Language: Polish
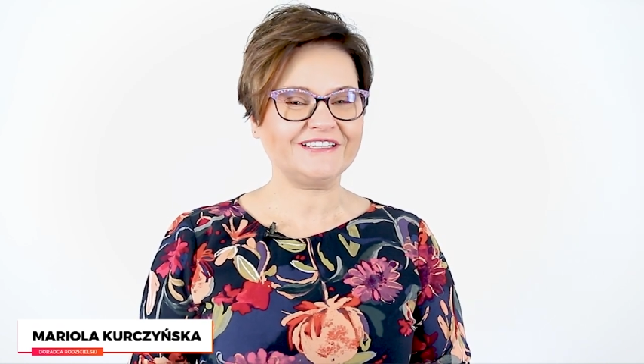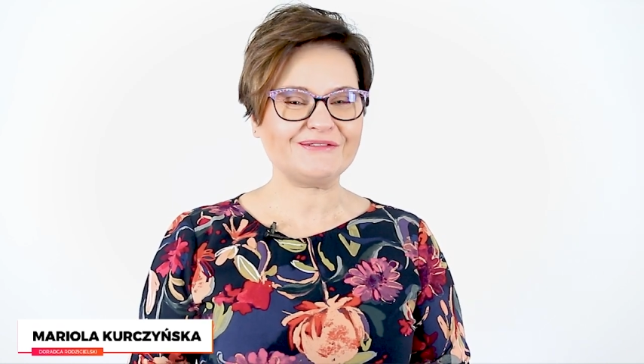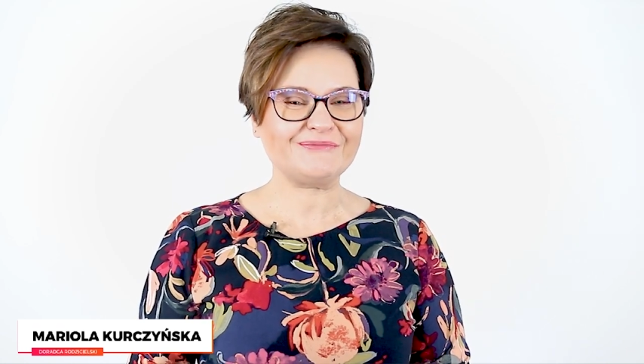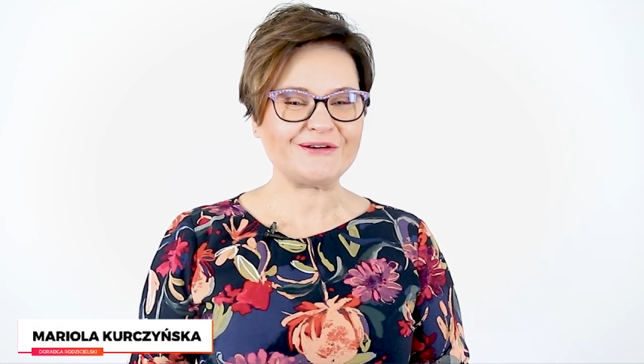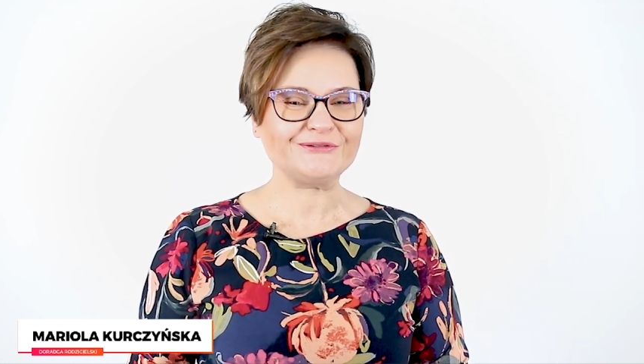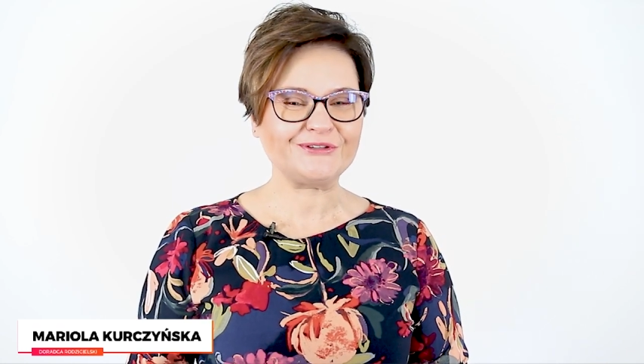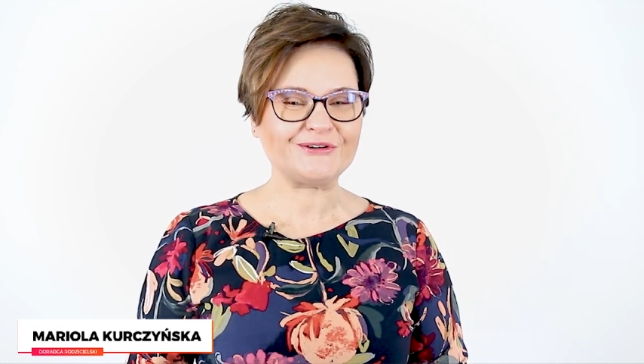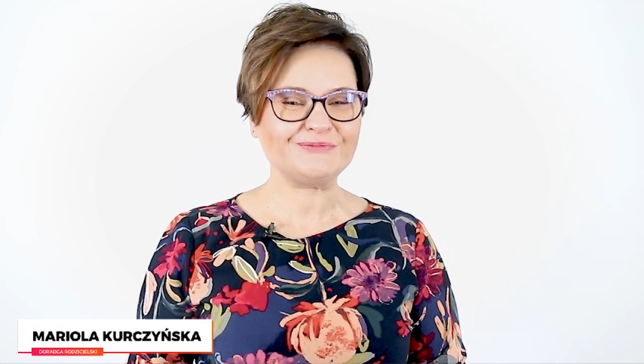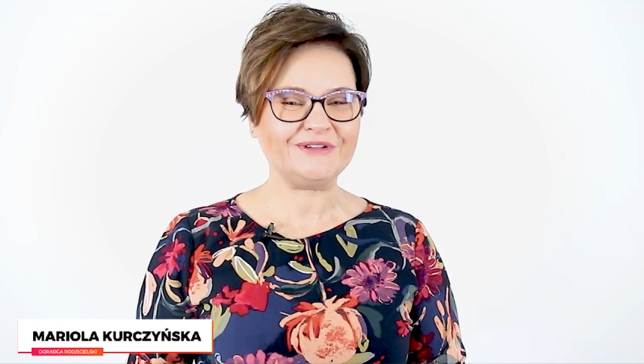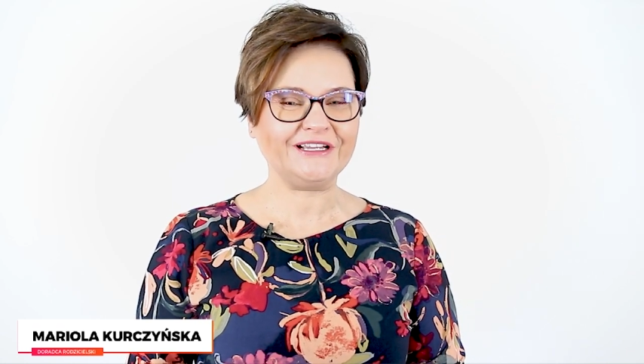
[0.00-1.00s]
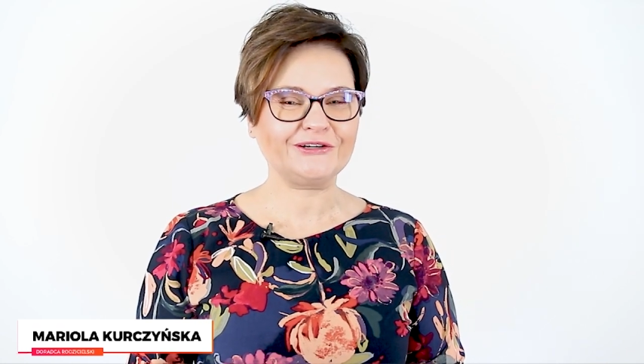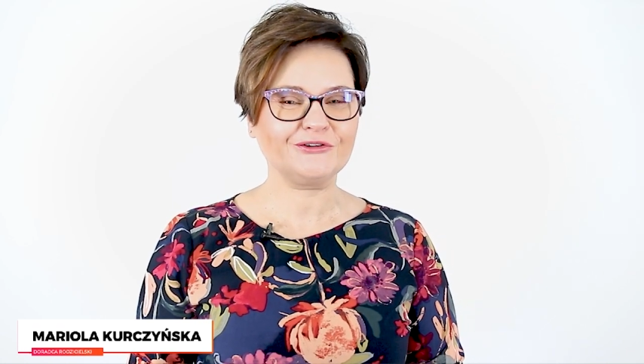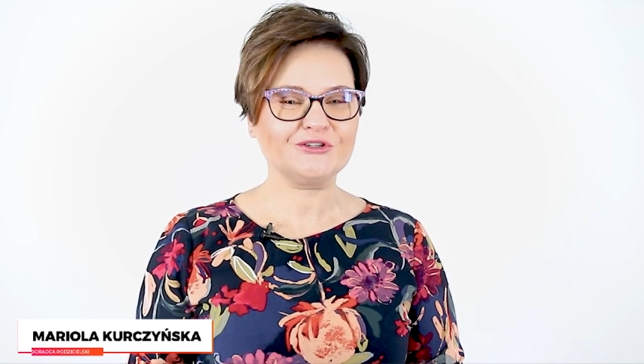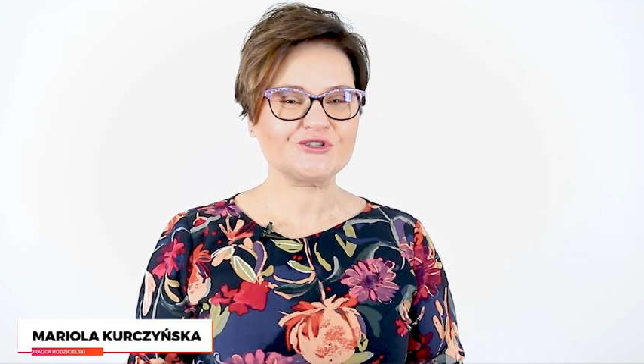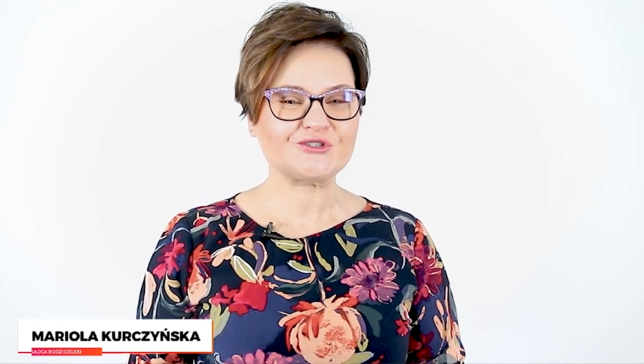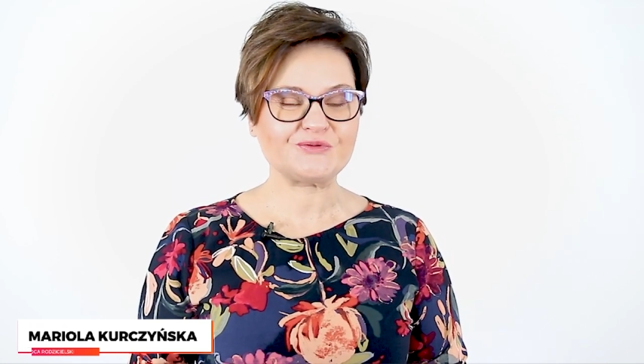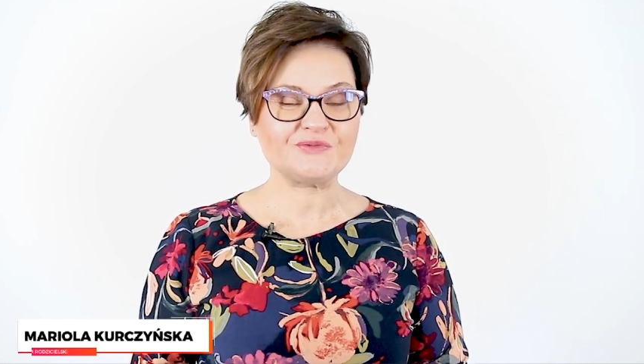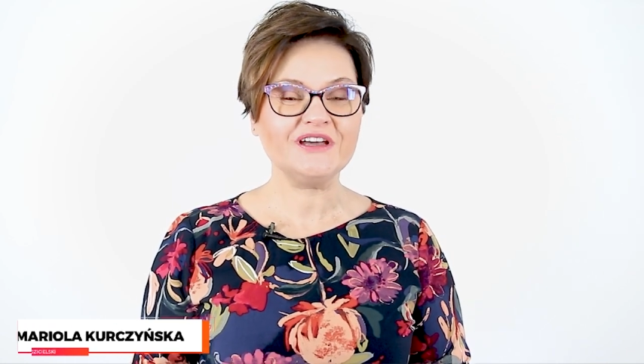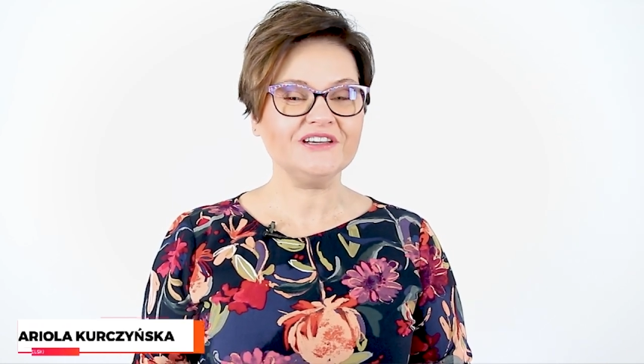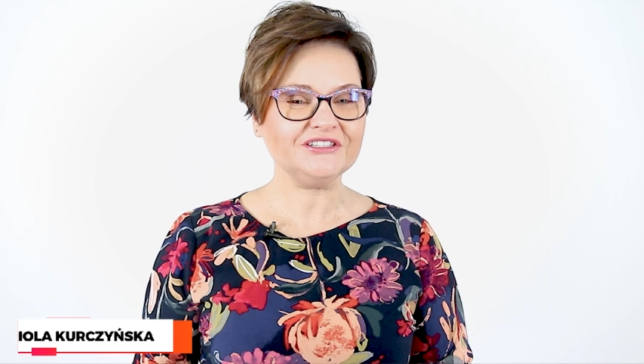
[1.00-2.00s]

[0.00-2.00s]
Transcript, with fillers: terapeutą pedagogicznym